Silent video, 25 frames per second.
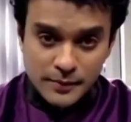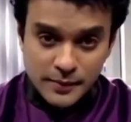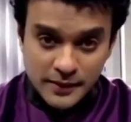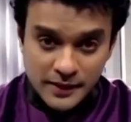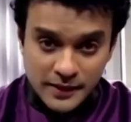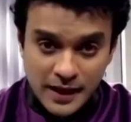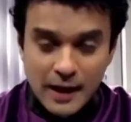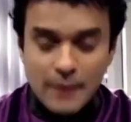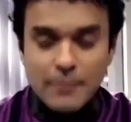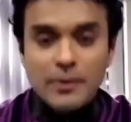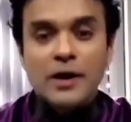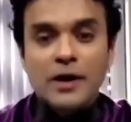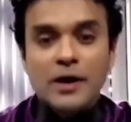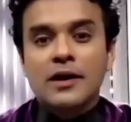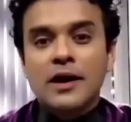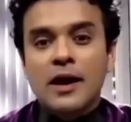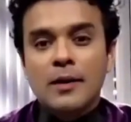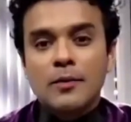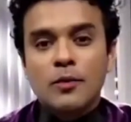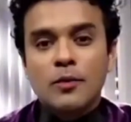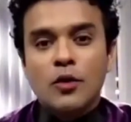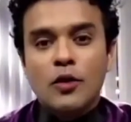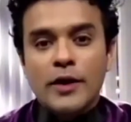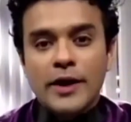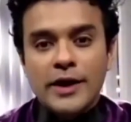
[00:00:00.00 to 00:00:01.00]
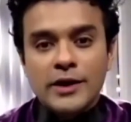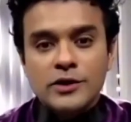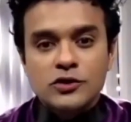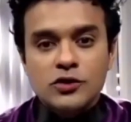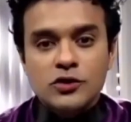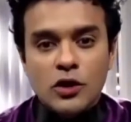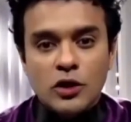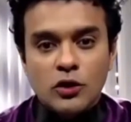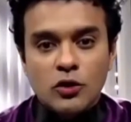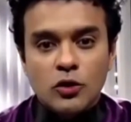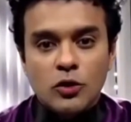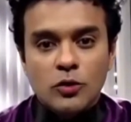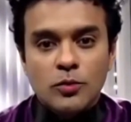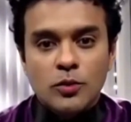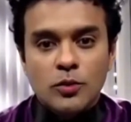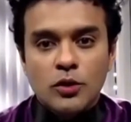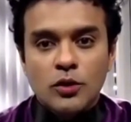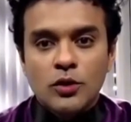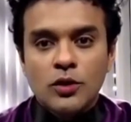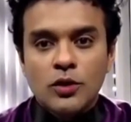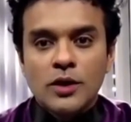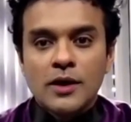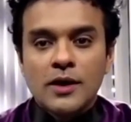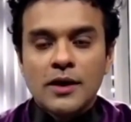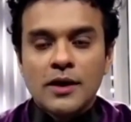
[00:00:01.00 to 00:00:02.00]
খাবার খাবো এনজয় করব
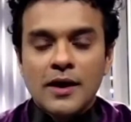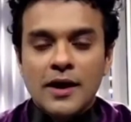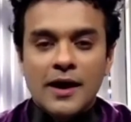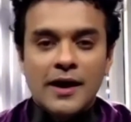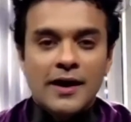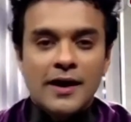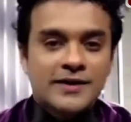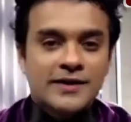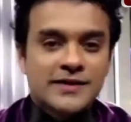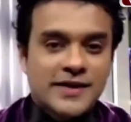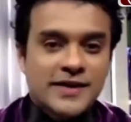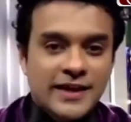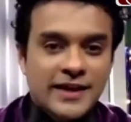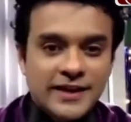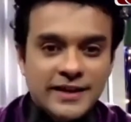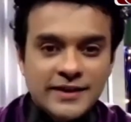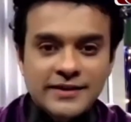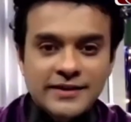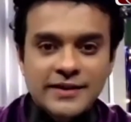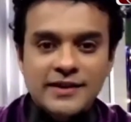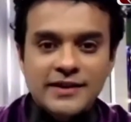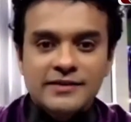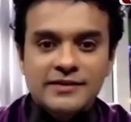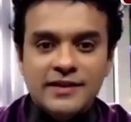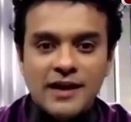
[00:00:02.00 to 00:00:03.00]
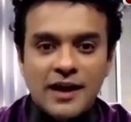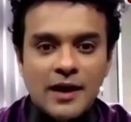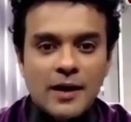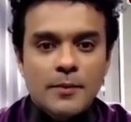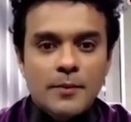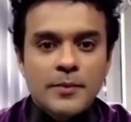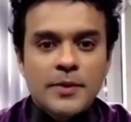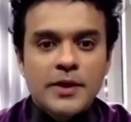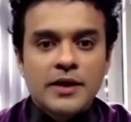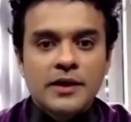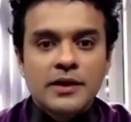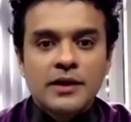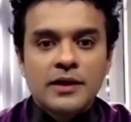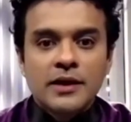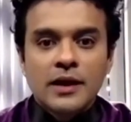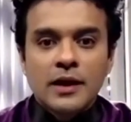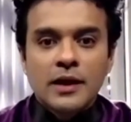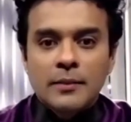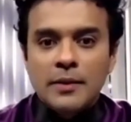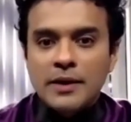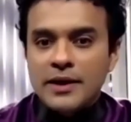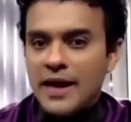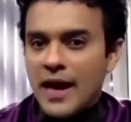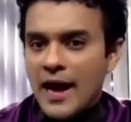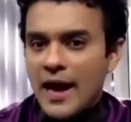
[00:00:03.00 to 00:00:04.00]
সেই ঈদের সালামি
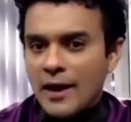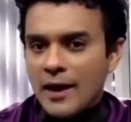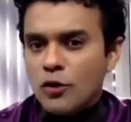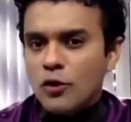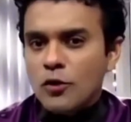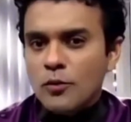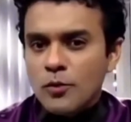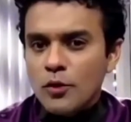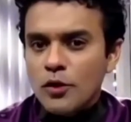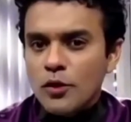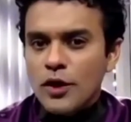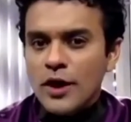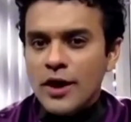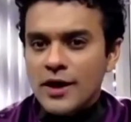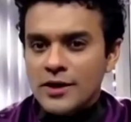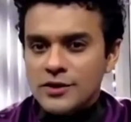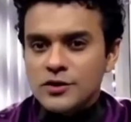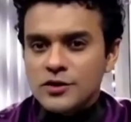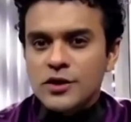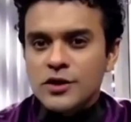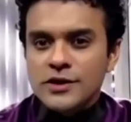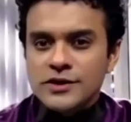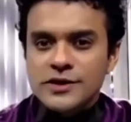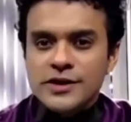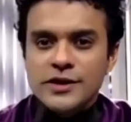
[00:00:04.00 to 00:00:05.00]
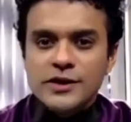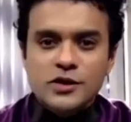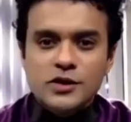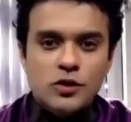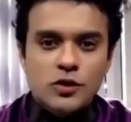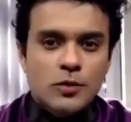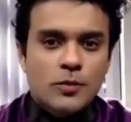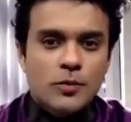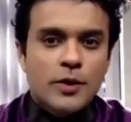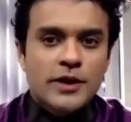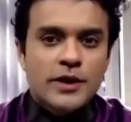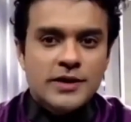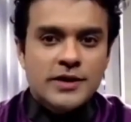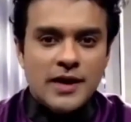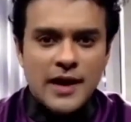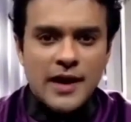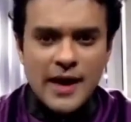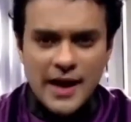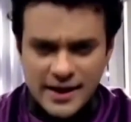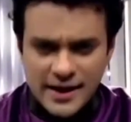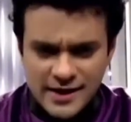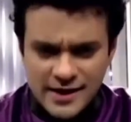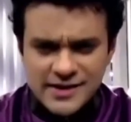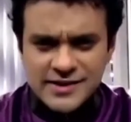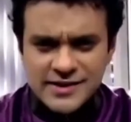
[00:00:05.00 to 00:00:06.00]
বাট এখন মনে হয় আসলে সেই সময়টা
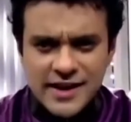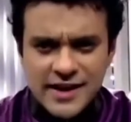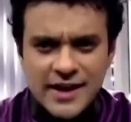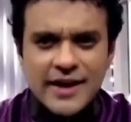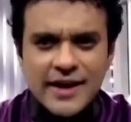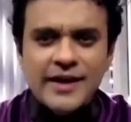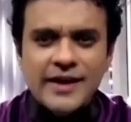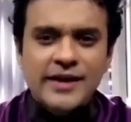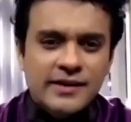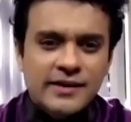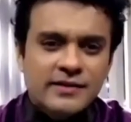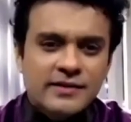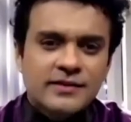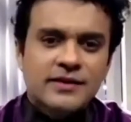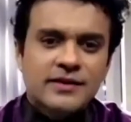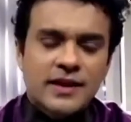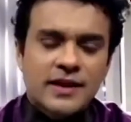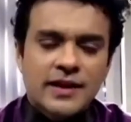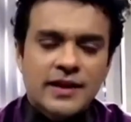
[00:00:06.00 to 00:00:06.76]
অ্যাটলিস্ট এই ঈদটায়